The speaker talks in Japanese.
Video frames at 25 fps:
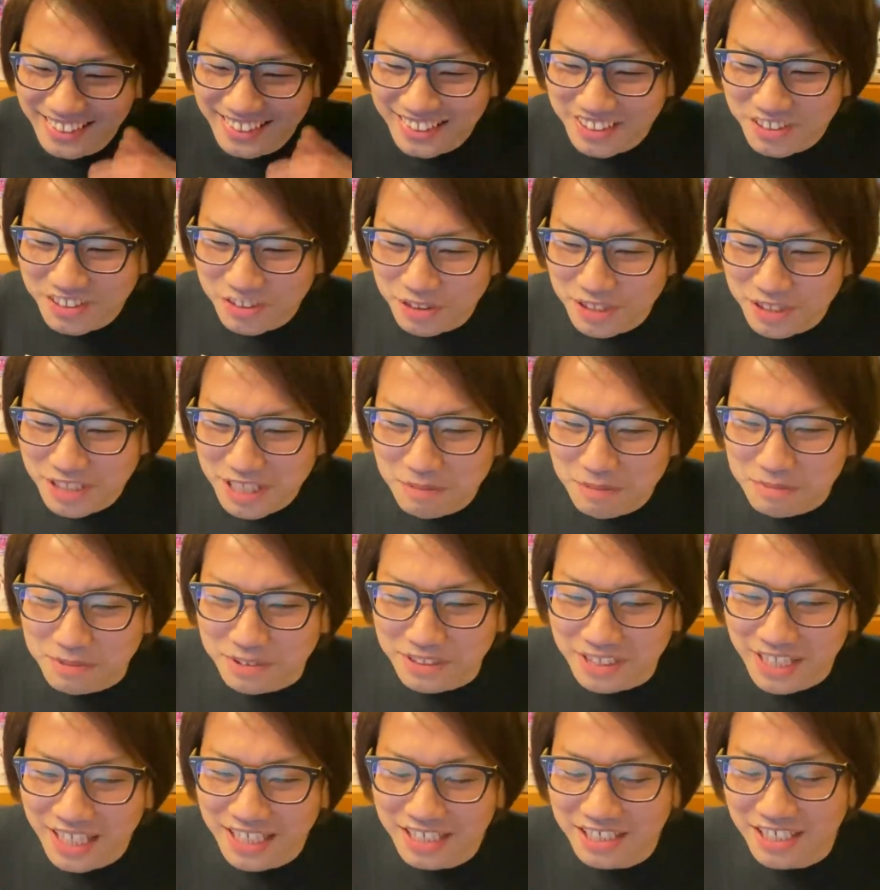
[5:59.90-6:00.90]
これ多
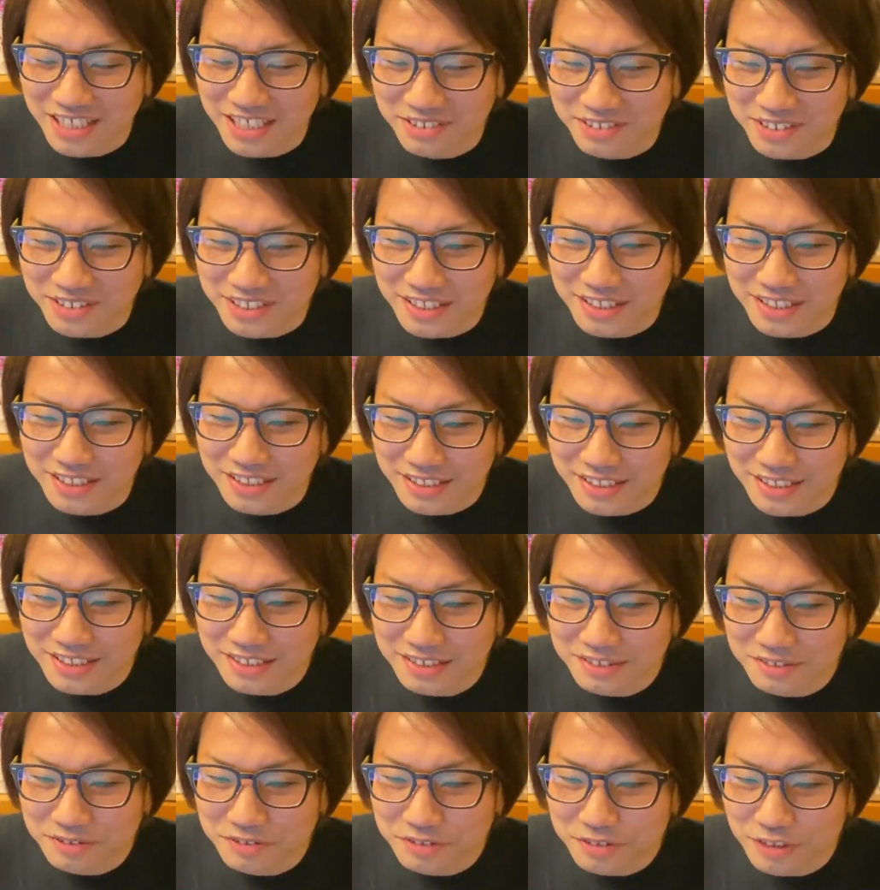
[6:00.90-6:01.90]
分海外の方だ
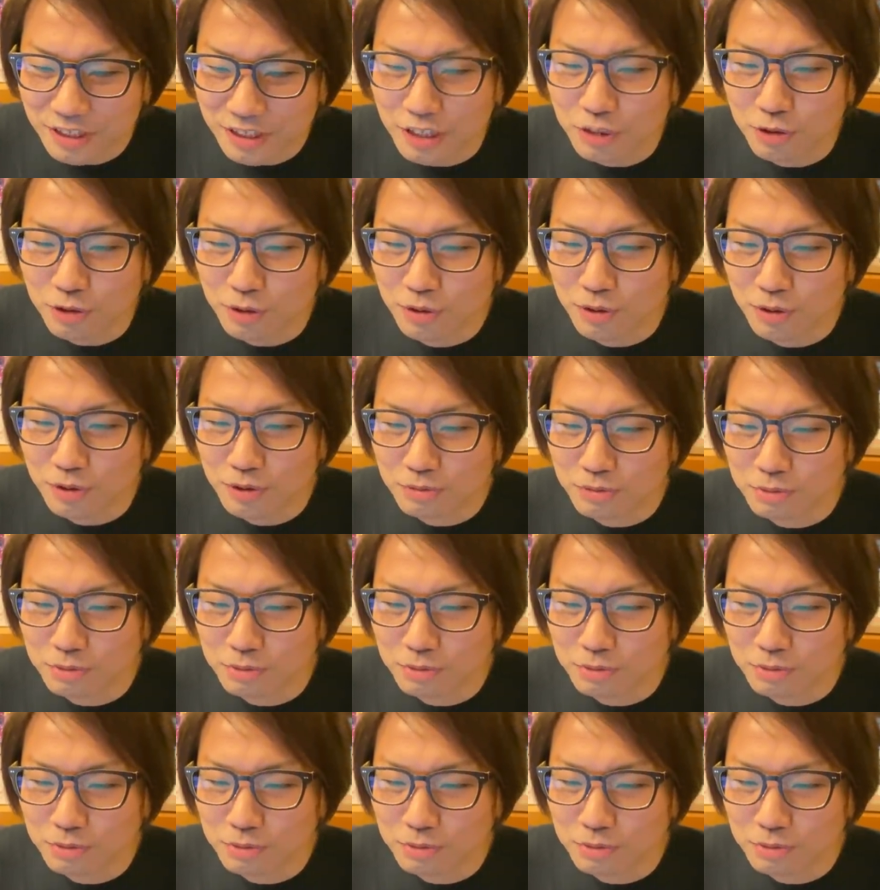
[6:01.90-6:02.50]
ね。あの